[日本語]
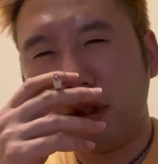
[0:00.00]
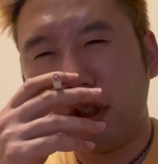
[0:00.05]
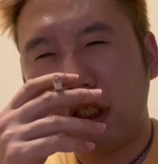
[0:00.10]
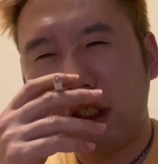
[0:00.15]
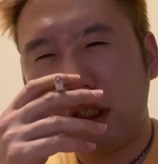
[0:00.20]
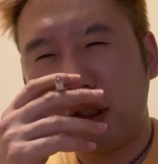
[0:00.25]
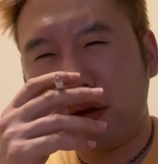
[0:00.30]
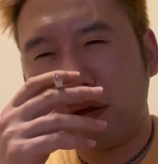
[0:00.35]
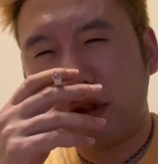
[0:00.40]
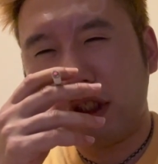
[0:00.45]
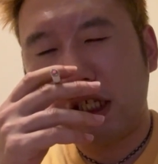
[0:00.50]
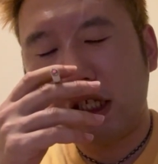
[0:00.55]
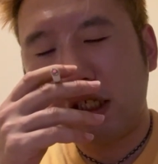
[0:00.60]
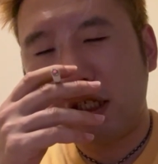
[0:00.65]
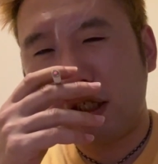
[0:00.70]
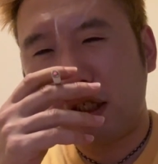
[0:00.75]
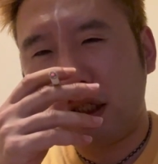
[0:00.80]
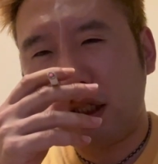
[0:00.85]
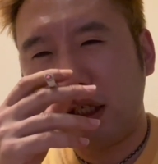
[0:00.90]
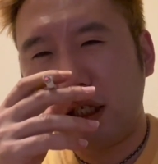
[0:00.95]
あの大
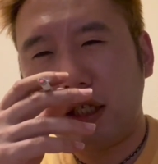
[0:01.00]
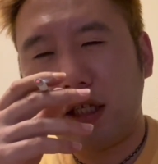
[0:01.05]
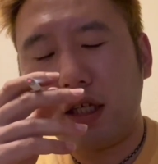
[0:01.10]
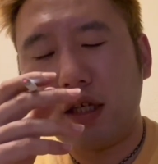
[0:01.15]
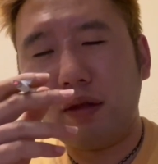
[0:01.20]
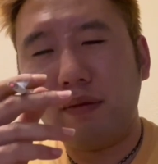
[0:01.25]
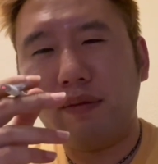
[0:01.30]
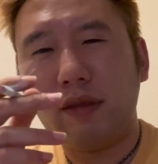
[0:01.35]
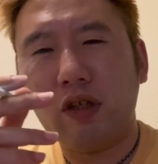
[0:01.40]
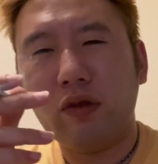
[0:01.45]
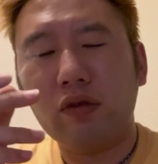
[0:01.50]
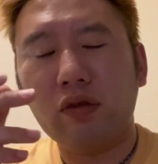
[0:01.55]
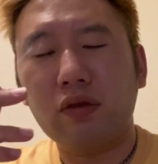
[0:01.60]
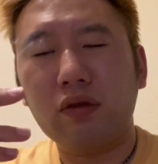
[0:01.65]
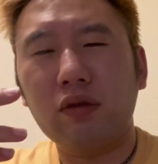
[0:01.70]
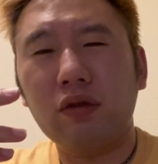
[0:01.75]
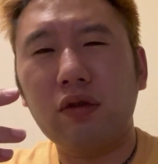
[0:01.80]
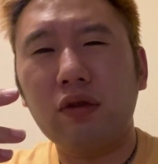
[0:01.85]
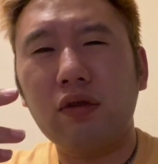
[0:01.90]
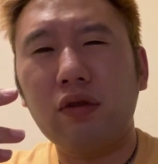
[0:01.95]
好きで、まあ、
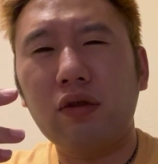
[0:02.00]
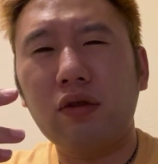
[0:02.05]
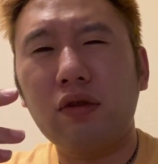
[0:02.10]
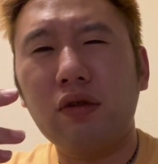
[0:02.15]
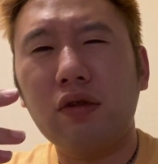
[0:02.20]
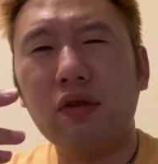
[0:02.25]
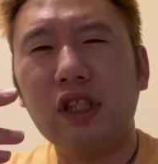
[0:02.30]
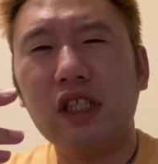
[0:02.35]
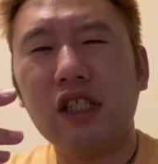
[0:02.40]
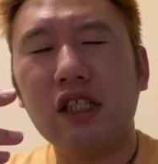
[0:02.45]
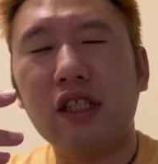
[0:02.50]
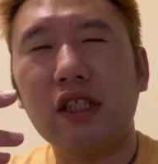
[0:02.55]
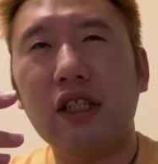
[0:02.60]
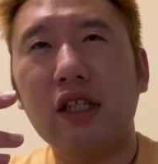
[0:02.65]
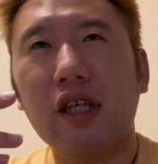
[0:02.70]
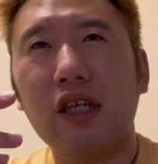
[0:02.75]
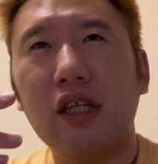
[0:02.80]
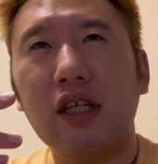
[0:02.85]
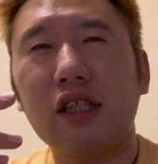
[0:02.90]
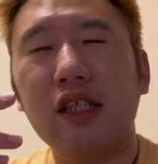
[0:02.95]
男でした
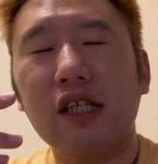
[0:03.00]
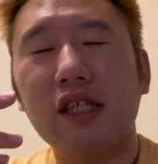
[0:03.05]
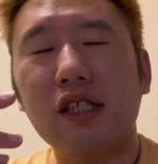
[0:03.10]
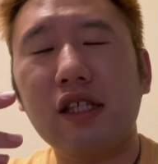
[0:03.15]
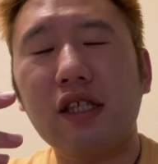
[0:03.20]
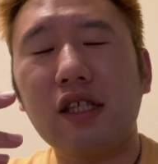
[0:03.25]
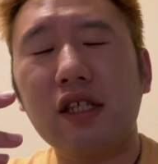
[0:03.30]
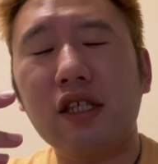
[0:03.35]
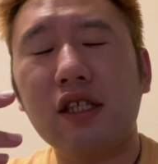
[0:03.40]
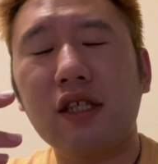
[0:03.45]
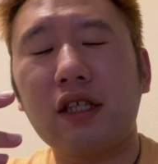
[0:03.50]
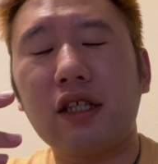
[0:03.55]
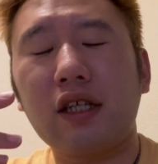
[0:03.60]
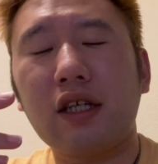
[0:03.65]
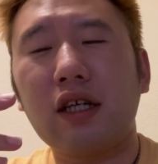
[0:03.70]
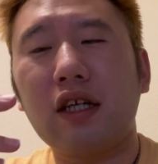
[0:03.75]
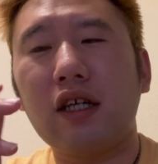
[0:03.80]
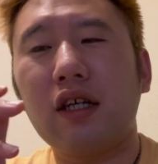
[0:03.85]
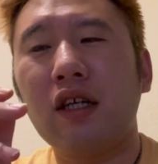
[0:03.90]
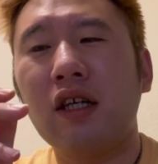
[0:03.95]
ら男性でしたら
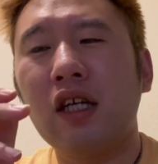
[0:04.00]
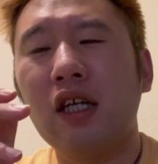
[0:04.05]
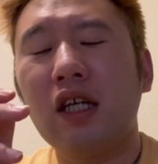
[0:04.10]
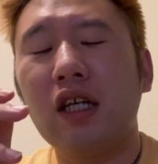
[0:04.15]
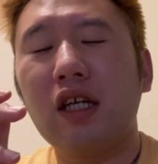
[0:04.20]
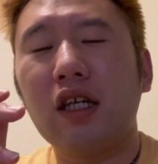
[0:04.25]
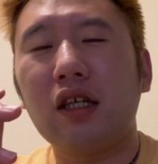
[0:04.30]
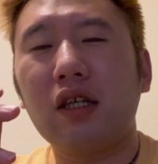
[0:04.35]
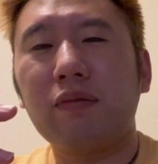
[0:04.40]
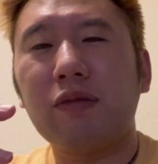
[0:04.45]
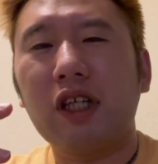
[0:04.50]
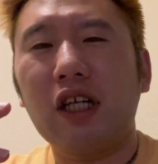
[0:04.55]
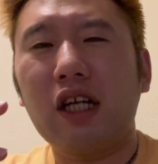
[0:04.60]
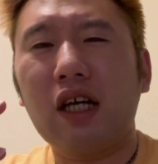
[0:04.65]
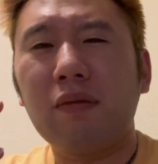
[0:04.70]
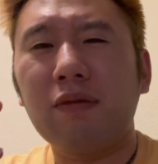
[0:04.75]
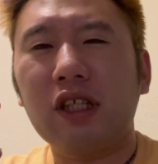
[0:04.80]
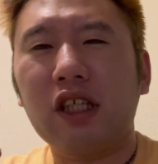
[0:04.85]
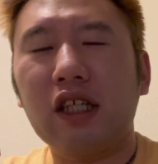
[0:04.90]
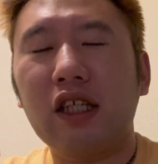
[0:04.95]
やっぱり
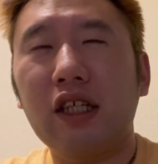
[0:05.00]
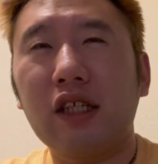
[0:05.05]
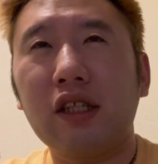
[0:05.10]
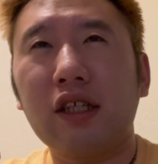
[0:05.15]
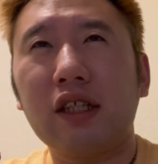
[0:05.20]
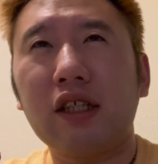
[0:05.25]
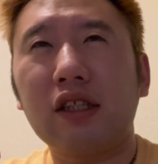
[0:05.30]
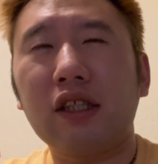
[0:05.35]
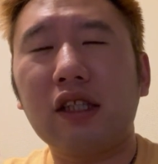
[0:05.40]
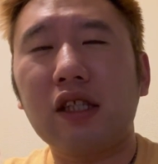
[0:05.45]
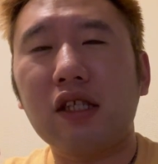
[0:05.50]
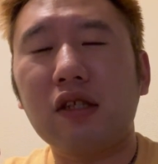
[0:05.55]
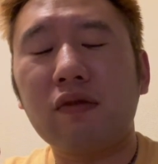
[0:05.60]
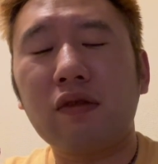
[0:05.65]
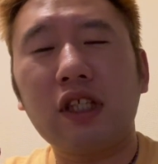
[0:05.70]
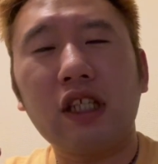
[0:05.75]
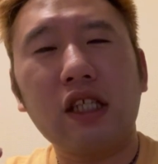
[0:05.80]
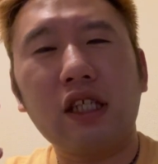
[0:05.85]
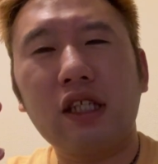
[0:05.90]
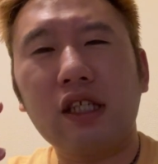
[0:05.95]
ラーメン嫌いな方ってそん
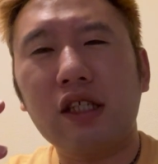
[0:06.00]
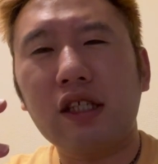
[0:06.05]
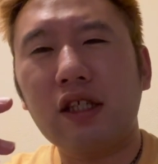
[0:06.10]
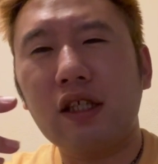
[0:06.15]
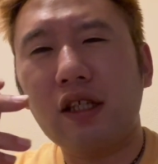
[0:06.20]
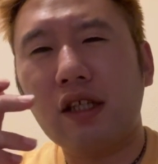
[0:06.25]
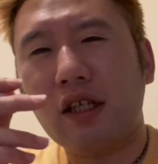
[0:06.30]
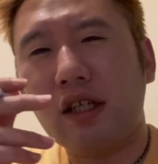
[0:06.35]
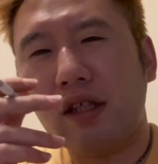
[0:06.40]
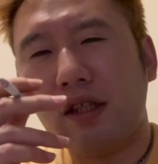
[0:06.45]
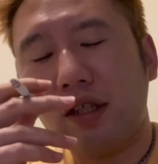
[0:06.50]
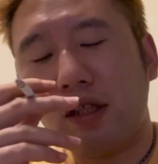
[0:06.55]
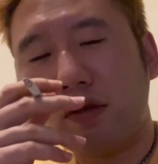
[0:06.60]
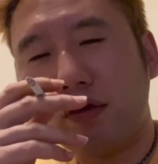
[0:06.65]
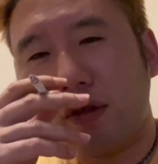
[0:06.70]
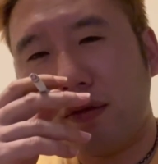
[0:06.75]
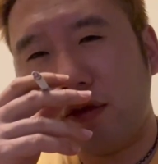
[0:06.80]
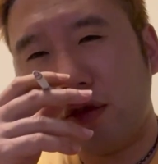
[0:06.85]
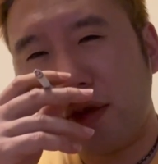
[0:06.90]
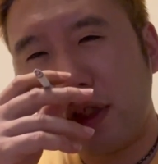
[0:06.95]
なにいらっしゃらないかなと
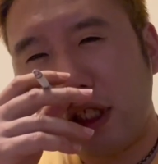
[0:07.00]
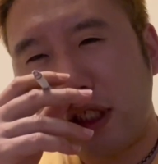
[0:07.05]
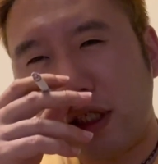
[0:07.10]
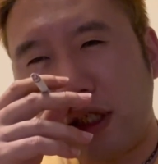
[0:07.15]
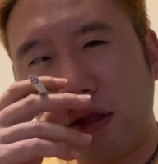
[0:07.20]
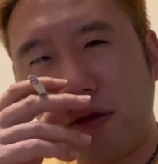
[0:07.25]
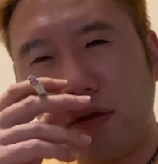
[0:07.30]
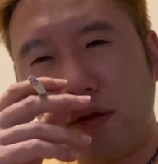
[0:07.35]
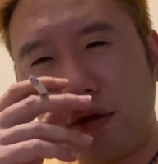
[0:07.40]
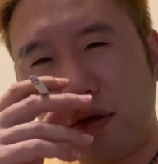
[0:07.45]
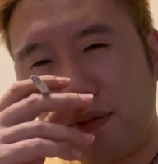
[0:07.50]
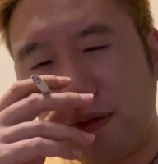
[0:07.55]
は思うんですけど、